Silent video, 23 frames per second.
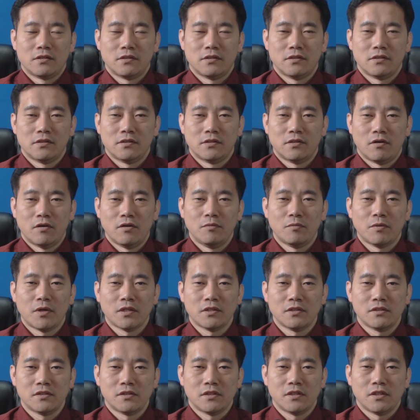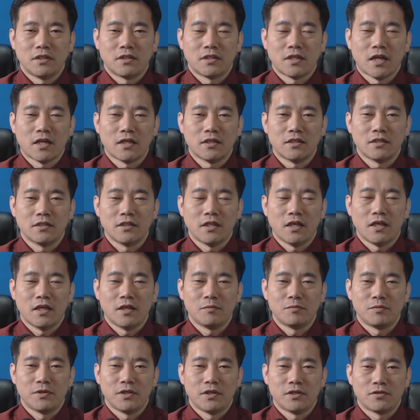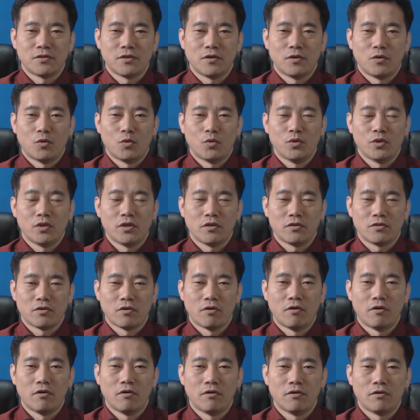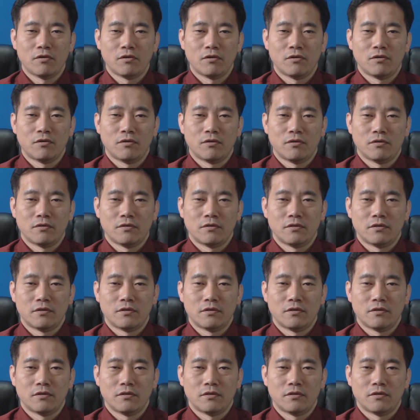그 얼마든지 다른 해에 비해서 오히려 더